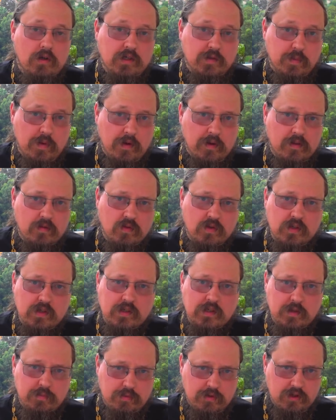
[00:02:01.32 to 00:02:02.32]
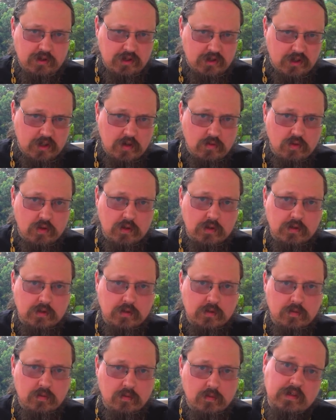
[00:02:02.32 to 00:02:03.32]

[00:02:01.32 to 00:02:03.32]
исповедовавшись, не причастившись.